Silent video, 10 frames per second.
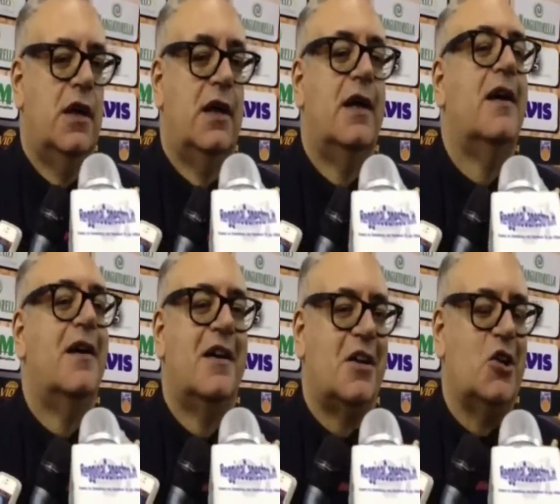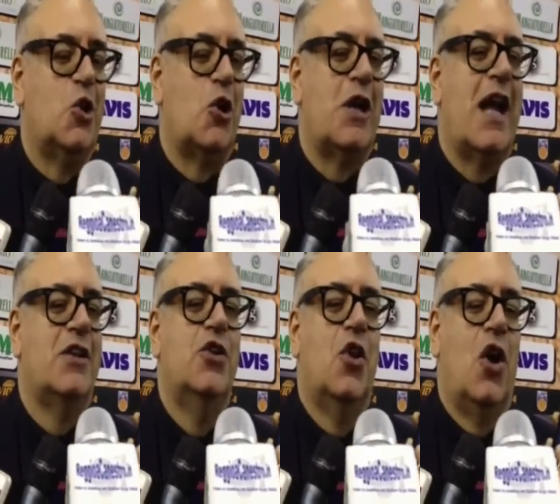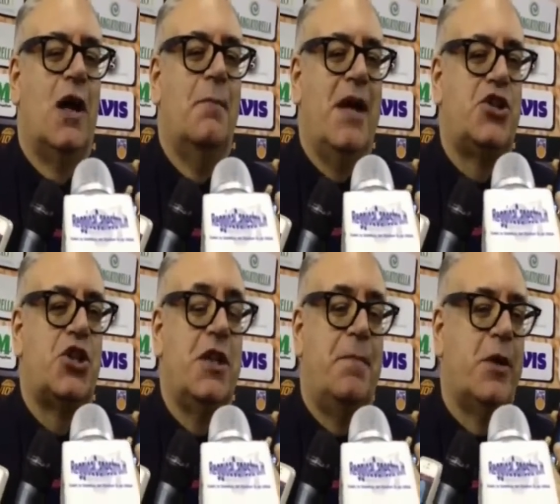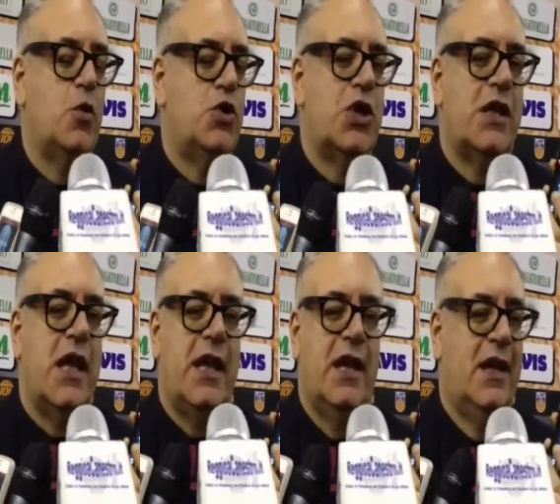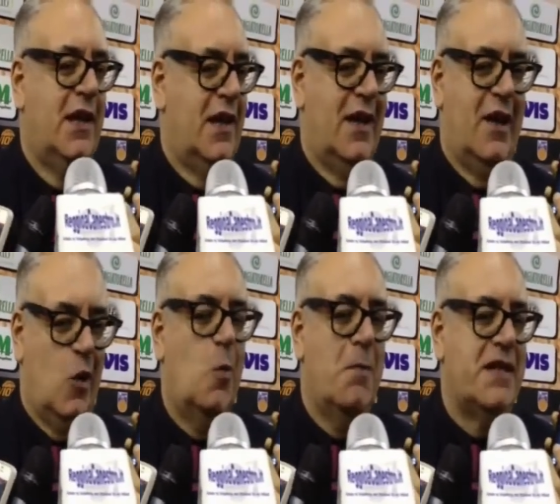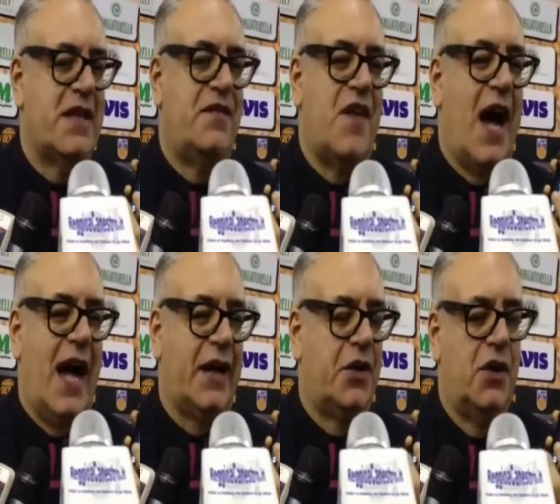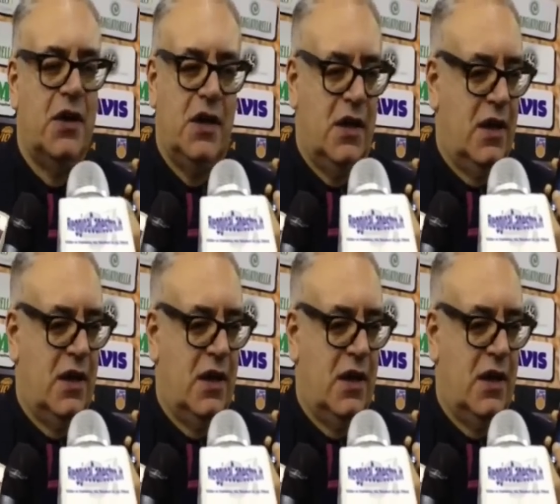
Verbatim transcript: Eh, ritornando al match di Perugia di eh, un mese fa, ecco,